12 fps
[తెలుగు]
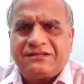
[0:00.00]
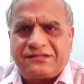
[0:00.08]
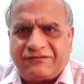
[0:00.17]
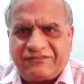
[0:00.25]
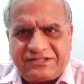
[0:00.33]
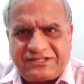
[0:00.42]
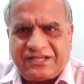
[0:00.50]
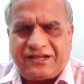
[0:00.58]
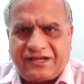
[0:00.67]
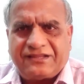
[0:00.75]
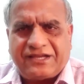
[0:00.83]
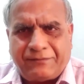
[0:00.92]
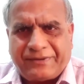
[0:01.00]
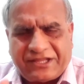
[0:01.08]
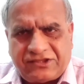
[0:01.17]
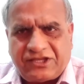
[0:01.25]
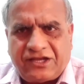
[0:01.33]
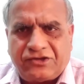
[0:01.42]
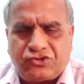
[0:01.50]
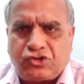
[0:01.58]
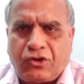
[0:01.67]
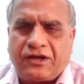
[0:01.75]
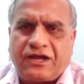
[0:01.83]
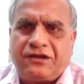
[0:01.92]
సమస్య ఏం కాదు కానీ పద్యాలు
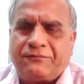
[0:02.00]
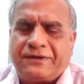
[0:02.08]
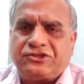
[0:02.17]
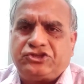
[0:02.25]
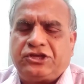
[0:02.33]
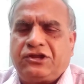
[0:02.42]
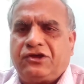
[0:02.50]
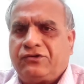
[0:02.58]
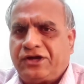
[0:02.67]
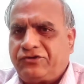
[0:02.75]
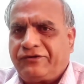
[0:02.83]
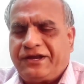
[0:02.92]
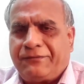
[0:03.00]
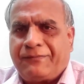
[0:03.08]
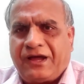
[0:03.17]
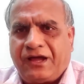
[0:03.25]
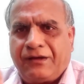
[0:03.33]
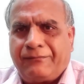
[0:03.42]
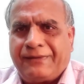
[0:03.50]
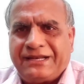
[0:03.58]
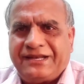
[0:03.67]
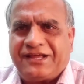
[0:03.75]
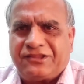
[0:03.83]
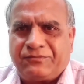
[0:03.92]
శ్లోకాలు మధ్యలో ఉన్నటువంటి మహా
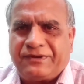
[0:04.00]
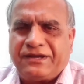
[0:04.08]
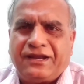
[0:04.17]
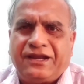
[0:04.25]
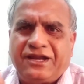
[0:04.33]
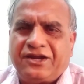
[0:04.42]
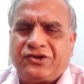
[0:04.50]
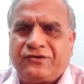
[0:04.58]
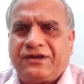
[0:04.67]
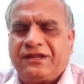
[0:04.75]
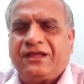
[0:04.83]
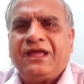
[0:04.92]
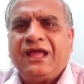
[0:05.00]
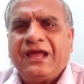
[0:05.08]
మలినాత్మ నిండినటువంటి